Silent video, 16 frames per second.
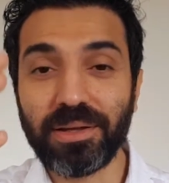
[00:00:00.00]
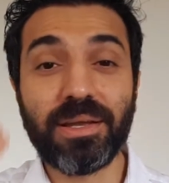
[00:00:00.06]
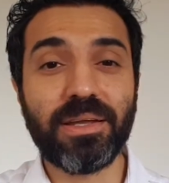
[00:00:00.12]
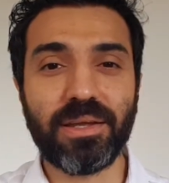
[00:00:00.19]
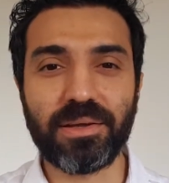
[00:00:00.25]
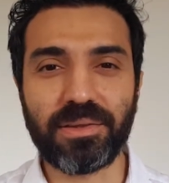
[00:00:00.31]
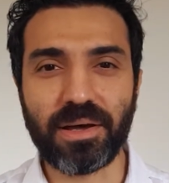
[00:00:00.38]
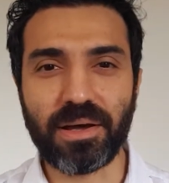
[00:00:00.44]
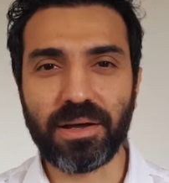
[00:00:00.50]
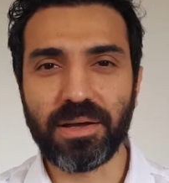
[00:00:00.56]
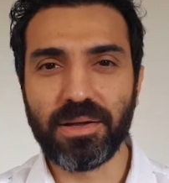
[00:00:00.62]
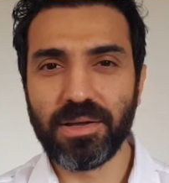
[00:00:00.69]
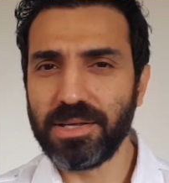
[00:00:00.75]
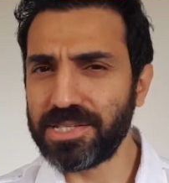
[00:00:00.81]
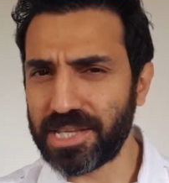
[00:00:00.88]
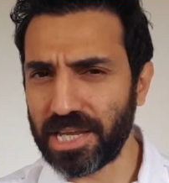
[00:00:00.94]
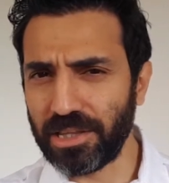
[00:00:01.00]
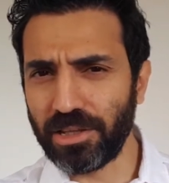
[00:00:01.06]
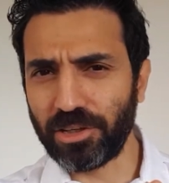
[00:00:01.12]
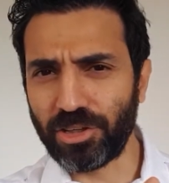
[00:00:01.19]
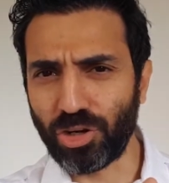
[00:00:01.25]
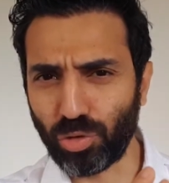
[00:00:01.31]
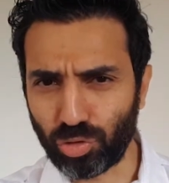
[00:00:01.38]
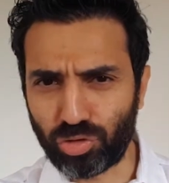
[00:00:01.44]
ya da senin
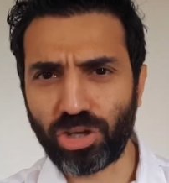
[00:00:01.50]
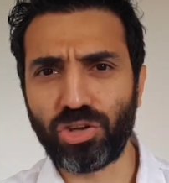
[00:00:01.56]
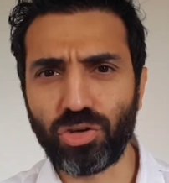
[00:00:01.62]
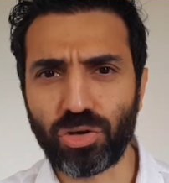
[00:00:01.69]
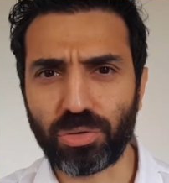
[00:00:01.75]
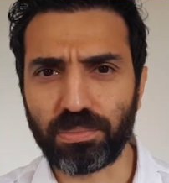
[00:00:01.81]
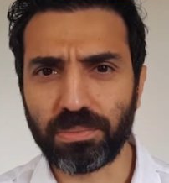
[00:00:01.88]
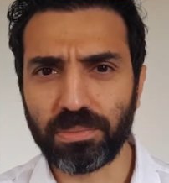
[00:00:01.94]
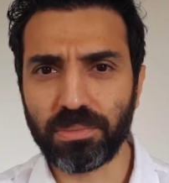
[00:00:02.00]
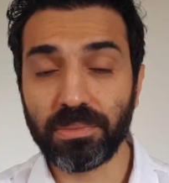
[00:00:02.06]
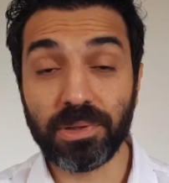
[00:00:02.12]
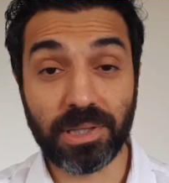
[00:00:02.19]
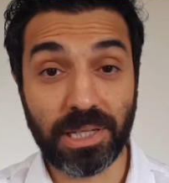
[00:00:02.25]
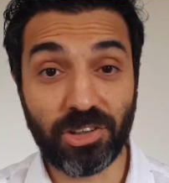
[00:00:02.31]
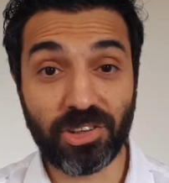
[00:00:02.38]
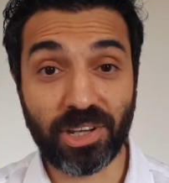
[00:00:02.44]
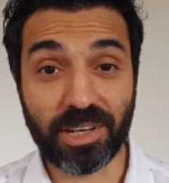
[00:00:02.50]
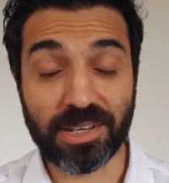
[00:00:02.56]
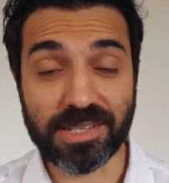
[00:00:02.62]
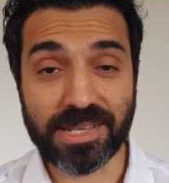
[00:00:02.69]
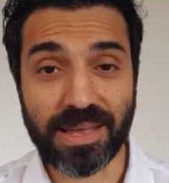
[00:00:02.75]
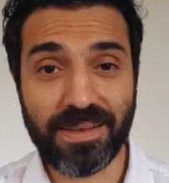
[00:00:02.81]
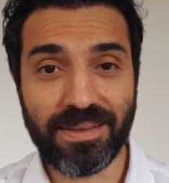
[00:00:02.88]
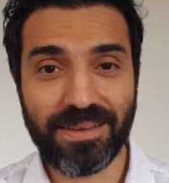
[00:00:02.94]
adına utanıyorum
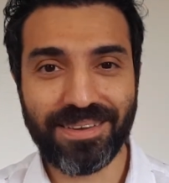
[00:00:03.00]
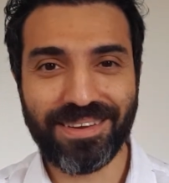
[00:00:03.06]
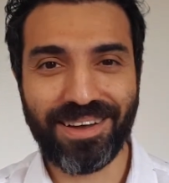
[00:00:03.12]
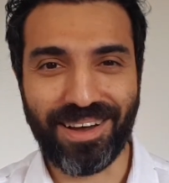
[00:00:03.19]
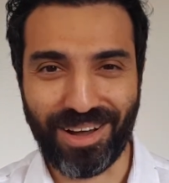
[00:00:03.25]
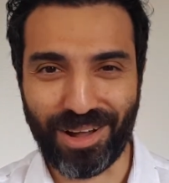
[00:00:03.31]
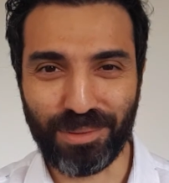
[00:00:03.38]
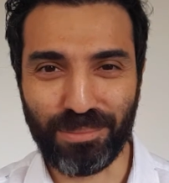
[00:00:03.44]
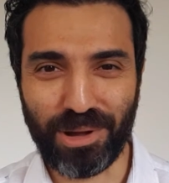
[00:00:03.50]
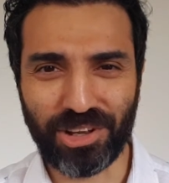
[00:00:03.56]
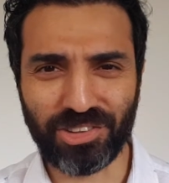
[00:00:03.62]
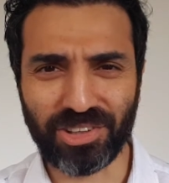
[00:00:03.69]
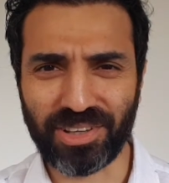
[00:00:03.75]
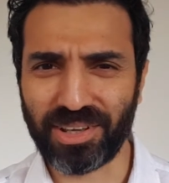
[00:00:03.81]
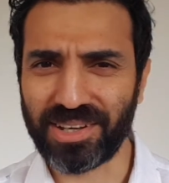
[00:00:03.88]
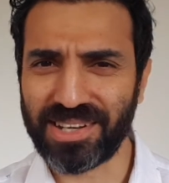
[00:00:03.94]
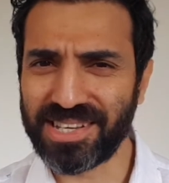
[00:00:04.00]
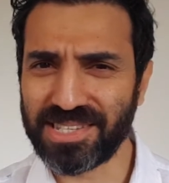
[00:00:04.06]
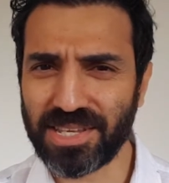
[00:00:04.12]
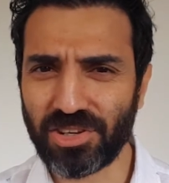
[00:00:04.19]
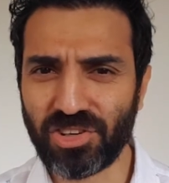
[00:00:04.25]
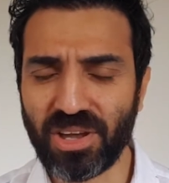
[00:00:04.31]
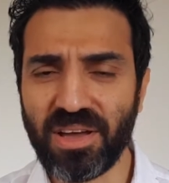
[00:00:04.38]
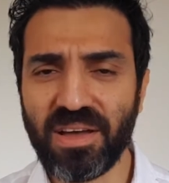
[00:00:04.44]
diyeceğinize Almanca'da
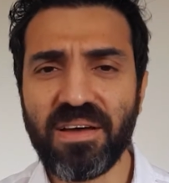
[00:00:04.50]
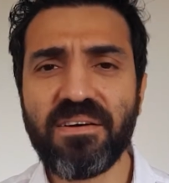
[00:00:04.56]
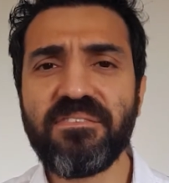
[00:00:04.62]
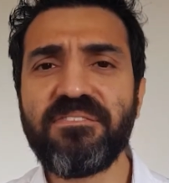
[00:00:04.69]
kısaca